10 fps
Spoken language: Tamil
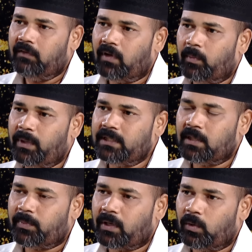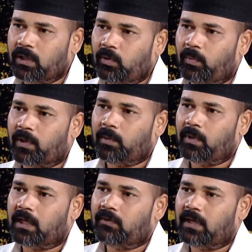இவங்க பிஜேபியை நோக்கி ஒரு பக்கம்
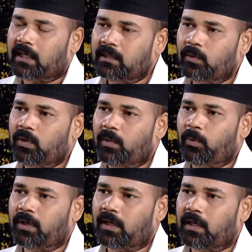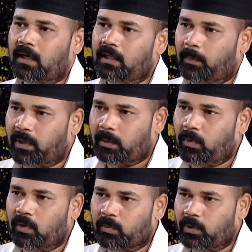நகர்வு நகர்ந்து கொண்டே போயிருக்காங்கன்றது
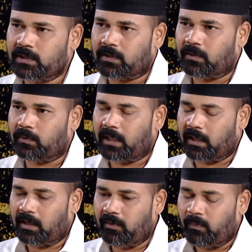அப்பட்டமாக உங்களுக்கு புரிஞ்சிருக்கணும் ஏன்னா